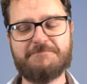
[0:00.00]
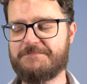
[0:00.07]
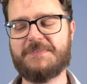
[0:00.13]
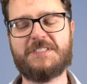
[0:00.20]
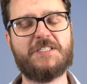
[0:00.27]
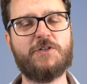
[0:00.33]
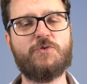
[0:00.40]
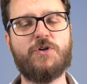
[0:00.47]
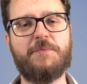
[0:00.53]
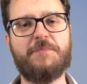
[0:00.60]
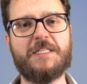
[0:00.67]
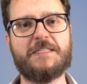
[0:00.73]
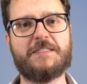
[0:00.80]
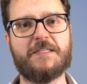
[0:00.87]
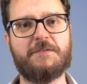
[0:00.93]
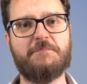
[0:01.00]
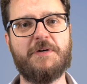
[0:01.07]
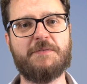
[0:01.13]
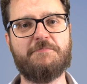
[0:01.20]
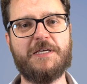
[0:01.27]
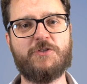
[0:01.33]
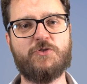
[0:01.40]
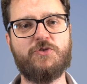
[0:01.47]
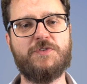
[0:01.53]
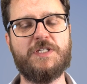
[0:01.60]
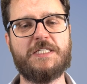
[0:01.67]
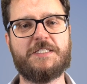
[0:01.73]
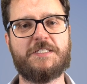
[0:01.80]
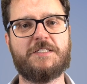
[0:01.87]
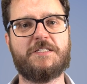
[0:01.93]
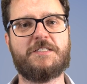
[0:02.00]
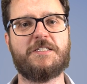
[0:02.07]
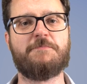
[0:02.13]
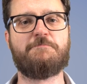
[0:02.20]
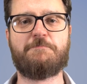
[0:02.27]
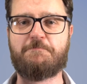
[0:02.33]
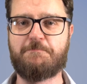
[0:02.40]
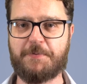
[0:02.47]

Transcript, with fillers: Sicuramente il me metodo VIX si